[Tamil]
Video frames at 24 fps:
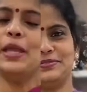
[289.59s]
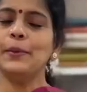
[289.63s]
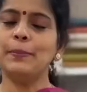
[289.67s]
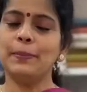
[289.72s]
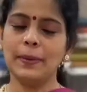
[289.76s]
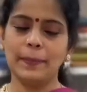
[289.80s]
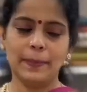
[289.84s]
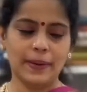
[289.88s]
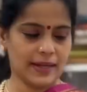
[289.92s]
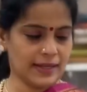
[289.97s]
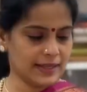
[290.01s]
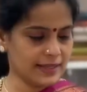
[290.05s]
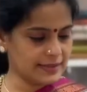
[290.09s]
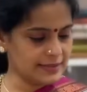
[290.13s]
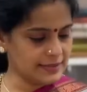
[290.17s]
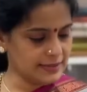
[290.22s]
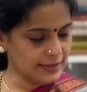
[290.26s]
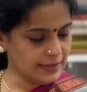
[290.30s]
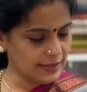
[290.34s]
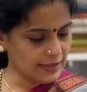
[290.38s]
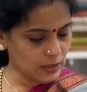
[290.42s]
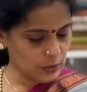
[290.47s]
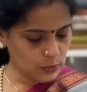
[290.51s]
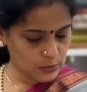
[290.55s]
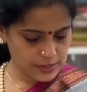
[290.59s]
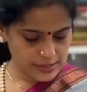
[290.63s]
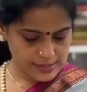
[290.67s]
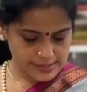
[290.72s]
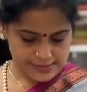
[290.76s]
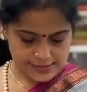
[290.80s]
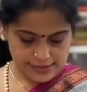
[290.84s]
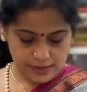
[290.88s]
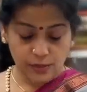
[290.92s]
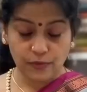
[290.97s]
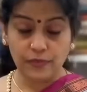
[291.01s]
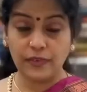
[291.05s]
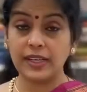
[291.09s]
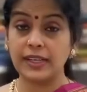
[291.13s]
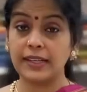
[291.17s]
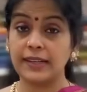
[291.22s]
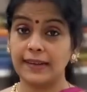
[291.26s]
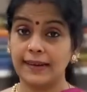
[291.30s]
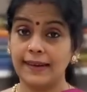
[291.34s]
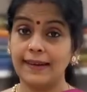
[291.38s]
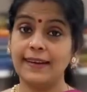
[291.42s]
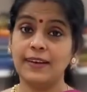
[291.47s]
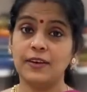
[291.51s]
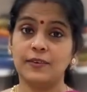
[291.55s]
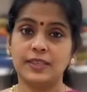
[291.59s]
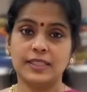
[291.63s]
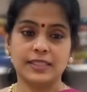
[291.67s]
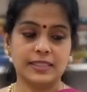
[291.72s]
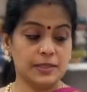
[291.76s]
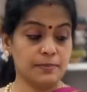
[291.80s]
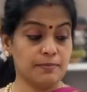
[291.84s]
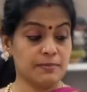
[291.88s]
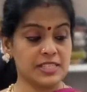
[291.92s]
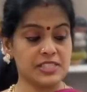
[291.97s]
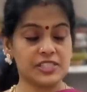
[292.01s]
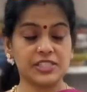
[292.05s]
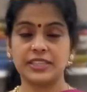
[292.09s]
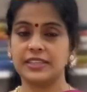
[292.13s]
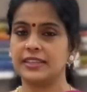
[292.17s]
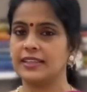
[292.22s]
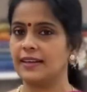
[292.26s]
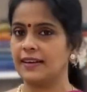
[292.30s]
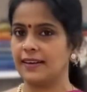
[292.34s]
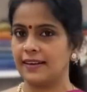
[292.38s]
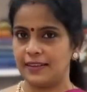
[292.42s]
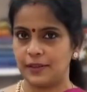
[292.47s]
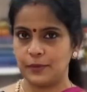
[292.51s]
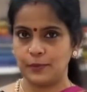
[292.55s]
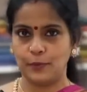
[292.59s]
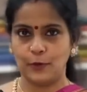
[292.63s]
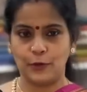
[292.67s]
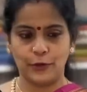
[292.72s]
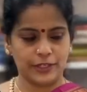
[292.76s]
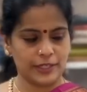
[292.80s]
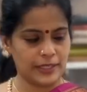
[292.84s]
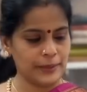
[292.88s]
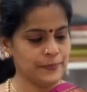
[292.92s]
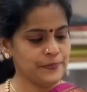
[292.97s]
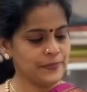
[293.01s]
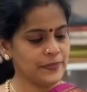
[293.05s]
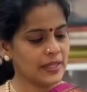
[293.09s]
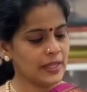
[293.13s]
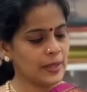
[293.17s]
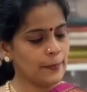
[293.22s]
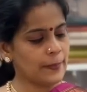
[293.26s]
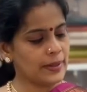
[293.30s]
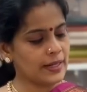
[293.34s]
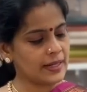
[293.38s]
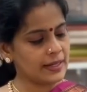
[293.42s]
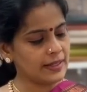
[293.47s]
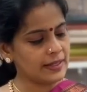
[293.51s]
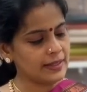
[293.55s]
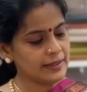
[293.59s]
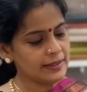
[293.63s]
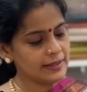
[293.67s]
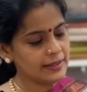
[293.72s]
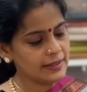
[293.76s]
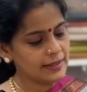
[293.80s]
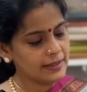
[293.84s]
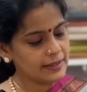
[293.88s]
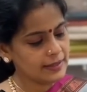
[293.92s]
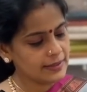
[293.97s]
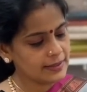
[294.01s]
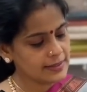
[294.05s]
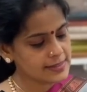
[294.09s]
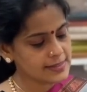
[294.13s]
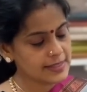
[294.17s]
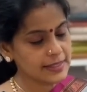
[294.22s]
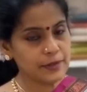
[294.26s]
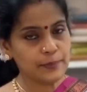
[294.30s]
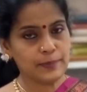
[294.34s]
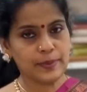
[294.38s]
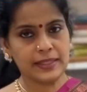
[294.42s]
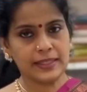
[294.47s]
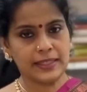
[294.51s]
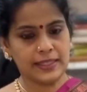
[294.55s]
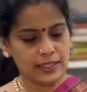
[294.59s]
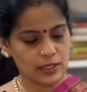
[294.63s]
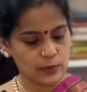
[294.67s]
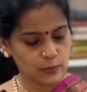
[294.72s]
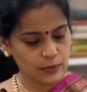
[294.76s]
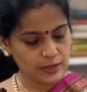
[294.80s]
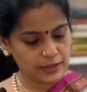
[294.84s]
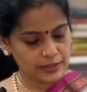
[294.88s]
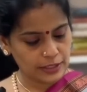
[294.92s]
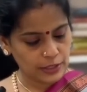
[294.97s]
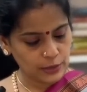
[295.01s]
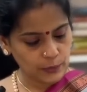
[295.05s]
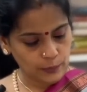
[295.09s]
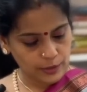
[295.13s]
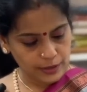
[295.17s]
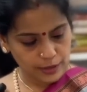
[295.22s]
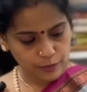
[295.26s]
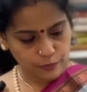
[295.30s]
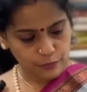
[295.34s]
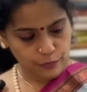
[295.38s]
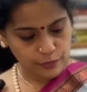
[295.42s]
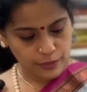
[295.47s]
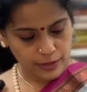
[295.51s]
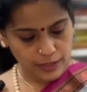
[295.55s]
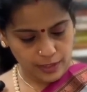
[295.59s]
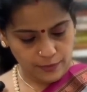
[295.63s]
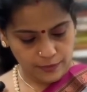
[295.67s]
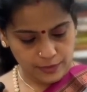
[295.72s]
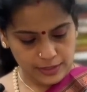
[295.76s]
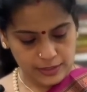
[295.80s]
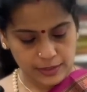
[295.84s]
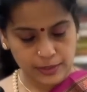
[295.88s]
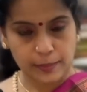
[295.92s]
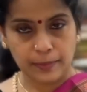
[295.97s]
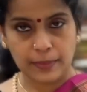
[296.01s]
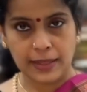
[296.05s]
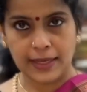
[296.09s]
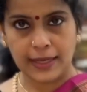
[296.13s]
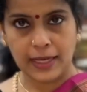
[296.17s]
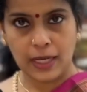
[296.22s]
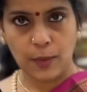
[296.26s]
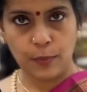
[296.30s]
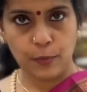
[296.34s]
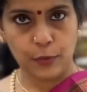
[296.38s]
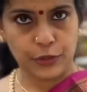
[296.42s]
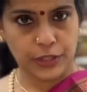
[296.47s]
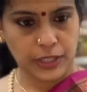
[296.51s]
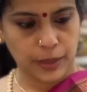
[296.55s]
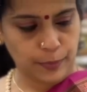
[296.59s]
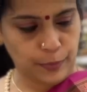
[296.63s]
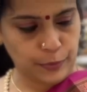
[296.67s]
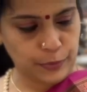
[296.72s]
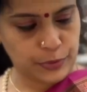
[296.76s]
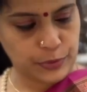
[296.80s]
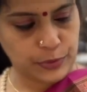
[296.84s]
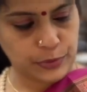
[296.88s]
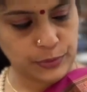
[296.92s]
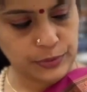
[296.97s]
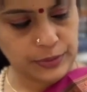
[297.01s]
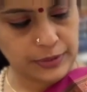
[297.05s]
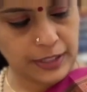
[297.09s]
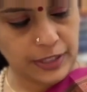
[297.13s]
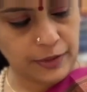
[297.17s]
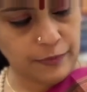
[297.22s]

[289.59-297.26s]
இப்ப பாக்குறது நல்ல ஒரு சில்வர் கிரேல வந்து மஜந்தா கலர் பார்டர் பாருங்க இந்த சைடு பாத்தீங்கன்னா உங்களுக்கு தெரியும் உடல் ஃபுல்லா வந்து மாங்காய் புட்டா போட்டிருக்கும்